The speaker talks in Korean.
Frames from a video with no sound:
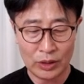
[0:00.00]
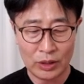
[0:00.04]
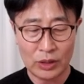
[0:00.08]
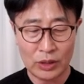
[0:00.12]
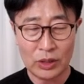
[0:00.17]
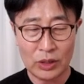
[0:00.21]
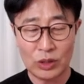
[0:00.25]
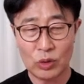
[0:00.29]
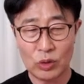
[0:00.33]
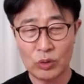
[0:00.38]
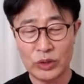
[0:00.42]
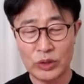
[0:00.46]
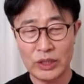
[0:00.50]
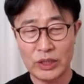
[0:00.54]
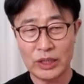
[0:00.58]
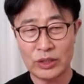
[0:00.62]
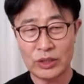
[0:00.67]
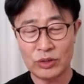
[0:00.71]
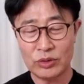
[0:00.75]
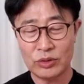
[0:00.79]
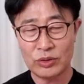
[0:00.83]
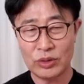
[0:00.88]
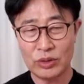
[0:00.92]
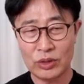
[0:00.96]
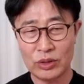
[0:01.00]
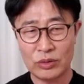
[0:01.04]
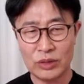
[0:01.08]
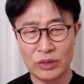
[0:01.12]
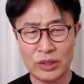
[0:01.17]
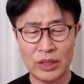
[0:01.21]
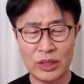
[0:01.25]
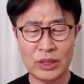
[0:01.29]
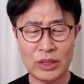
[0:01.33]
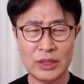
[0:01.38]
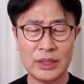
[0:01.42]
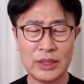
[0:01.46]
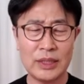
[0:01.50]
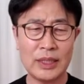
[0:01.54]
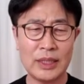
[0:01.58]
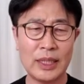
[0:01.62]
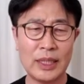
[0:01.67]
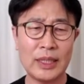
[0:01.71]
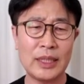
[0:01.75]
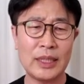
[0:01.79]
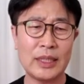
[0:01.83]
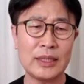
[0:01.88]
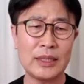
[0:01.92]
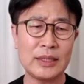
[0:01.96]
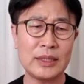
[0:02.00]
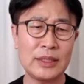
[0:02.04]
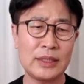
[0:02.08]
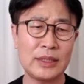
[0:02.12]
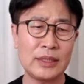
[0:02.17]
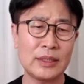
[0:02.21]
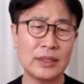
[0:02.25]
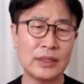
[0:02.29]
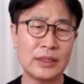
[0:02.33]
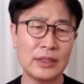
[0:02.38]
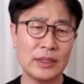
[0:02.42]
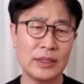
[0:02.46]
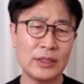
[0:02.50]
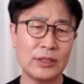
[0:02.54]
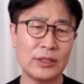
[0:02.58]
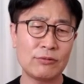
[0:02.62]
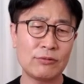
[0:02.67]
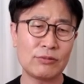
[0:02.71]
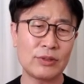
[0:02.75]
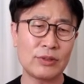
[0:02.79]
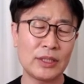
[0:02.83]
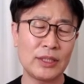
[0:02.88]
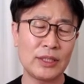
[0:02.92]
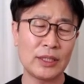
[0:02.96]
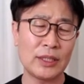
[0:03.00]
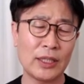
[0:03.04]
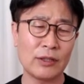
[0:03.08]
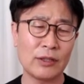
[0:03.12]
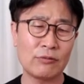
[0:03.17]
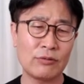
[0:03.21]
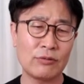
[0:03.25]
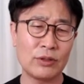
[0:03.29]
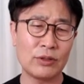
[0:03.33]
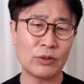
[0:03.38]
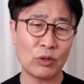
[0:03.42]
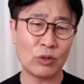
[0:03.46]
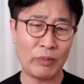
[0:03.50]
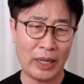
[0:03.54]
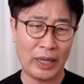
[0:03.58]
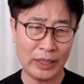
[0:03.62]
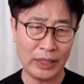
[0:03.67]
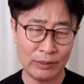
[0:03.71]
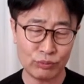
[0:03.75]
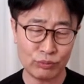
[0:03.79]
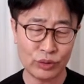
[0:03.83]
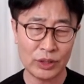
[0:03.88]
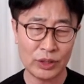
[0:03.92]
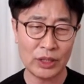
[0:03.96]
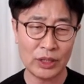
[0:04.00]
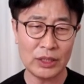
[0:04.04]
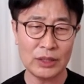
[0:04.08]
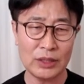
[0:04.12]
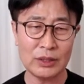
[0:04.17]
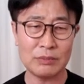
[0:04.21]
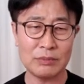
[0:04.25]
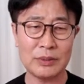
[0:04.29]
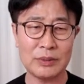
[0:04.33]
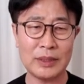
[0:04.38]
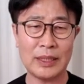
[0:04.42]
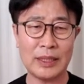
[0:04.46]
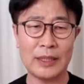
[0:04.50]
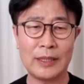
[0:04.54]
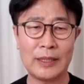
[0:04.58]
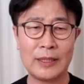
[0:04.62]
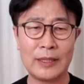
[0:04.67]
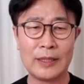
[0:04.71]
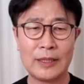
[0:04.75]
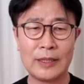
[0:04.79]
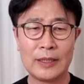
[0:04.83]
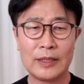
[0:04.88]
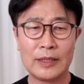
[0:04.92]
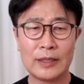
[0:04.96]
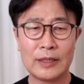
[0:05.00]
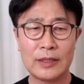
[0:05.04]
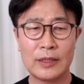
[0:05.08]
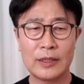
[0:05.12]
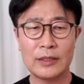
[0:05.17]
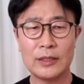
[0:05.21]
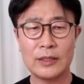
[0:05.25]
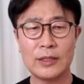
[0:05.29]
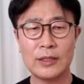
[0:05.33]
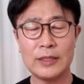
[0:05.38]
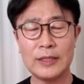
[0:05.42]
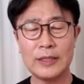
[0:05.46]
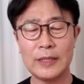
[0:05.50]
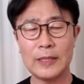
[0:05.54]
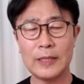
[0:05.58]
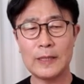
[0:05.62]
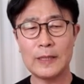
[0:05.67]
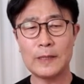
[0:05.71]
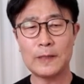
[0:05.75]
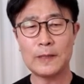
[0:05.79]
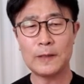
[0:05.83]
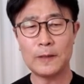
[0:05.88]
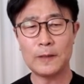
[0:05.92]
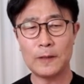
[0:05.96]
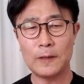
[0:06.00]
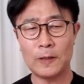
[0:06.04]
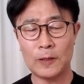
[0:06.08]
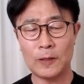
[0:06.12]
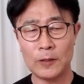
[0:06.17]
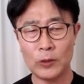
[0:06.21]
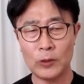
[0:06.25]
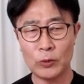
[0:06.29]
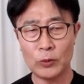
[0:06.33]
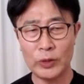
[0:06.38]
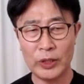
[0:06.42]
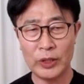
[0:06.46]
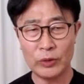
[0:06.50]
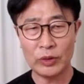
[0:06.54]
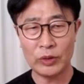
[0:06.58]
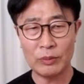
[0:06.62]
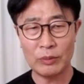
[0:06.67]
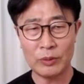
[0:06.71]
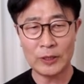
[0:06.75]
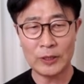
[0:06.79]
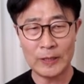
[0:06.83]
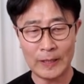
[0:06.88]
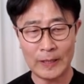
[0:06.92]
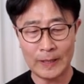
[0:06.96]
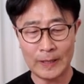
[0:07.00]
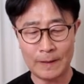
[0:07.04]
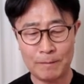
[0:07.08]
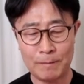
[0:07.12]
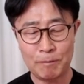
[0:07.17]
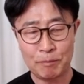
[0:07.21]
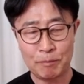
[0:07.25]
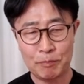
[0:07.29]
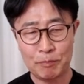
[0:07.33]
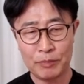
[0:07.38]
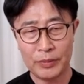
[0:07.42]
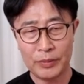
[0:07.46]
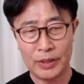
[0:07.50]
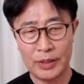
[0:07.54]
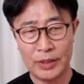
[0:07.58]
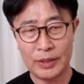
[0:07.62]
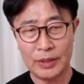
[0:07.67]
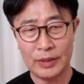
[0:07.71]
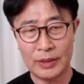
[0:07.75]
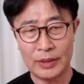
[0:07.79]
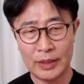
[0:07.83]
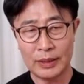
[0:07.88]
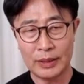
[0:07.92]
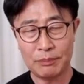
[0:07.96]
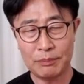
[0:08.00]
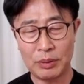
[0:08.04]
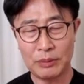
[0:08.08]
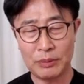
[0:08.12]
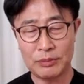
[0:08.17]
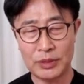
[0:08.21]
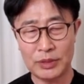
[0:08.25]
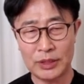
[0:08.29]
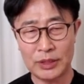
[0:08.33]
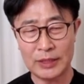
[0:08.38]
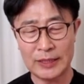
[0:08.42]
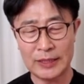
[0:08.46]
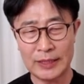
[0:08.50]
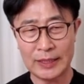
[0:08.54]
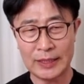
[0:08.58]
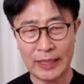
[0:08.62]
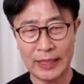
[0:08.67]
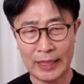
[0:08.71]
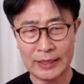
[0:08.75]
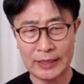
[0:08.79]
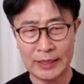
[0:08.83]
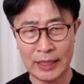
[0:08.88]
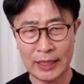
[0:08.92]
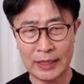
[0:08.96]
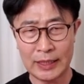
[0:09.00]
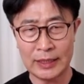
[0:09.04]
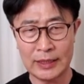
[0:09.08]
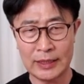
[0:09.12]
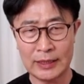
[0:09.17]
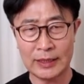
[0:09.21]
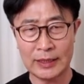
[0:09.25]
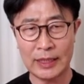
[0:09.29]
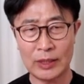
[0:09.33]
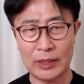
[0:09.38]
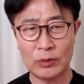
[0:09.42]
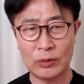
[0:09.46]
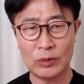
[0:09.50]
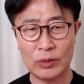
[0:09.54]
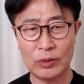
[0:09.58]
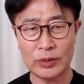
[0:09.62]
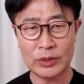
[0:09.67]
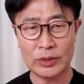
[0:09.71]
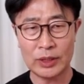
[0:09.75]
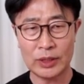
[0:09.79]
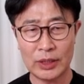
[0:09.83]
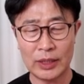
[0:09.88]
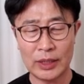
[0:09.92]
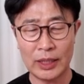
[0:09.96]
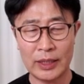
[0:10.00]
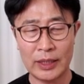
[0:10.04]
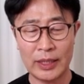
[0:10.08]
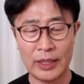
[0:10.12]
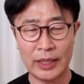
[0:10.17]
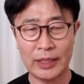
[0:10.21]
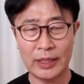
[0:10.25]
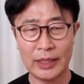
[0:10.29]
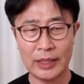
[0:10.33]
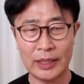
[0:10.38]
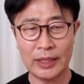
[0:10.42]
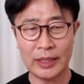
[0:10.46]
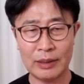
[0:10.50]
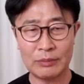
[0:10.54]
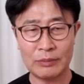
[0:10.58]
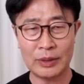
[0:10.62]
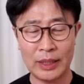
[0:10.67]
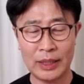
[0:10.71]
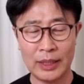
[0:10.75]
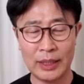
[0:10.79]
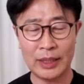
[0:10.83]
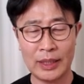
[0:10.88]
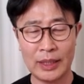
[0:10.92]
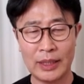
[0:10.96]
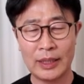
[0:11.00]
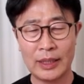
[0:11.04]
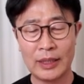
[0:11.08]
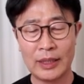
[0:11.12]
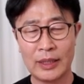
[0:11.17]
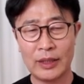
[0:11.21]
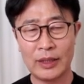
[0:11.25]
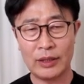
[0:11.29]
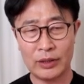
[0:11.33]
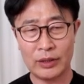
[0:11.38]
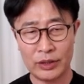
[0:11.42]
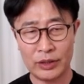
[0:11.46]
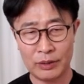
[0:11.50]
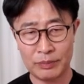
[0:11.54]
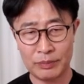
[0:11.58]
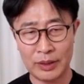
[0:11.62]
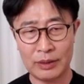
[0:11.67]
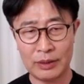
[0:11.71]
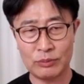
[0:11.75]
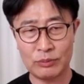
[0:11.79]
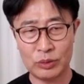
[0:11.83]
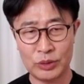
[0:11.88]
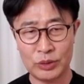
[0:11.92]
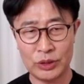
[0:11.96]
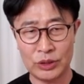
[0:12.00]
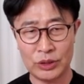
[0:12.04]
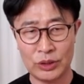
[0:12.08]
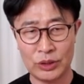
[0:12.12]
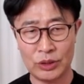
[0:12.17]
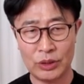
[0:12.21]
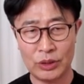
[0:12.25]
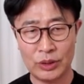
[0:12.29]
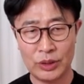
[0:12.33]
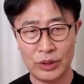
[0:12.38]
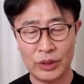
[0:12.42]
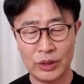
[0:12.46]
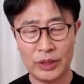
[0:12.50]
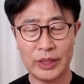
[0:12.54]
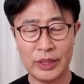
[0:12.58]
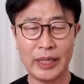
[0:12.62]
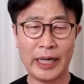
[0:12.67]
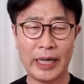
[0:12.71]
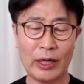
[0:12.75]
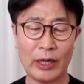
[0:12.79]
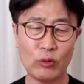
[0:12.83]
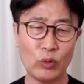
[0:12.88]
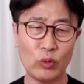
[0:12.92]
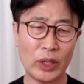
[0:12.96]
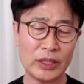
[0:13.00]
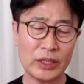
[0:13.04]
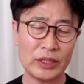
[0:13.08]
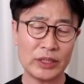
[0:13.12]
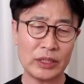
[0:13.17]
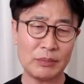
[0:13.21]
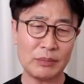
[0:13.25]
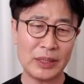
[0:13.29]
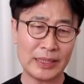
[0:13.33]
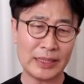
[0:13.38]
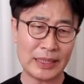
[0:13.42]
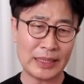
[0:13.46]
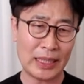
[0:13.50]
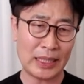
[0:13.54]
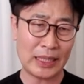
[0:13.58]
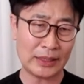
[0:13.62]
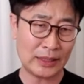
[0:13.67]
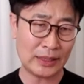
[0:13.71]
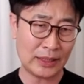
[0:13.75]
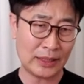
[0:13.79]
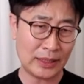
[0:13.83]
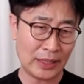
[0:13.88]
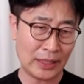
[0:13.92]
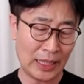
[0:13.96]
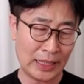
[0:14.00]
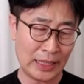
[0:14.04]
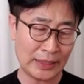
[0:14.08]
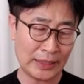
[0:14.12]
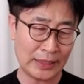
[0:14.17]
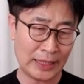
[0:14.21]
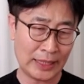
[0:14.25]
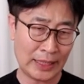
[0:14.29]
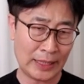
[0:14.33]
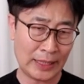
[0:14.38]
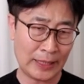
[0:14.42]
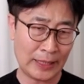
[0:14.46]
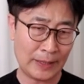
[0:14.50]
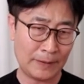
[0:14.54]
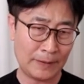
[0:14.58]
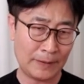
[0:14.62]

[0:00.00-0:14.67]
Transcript: 서울시 같은 경우는 어지간한 지역은 지구 단위 계획구역으로 많이 묶여 있습니다. 그래서 현장에서 어려운 내용이 뭐냐? 이러한 법령들을 다 체크를 하고 설계를 해야 되기 때문에 어렵다는 부분이죠. 이게 하루아침에 쌓아지는 건 아니다.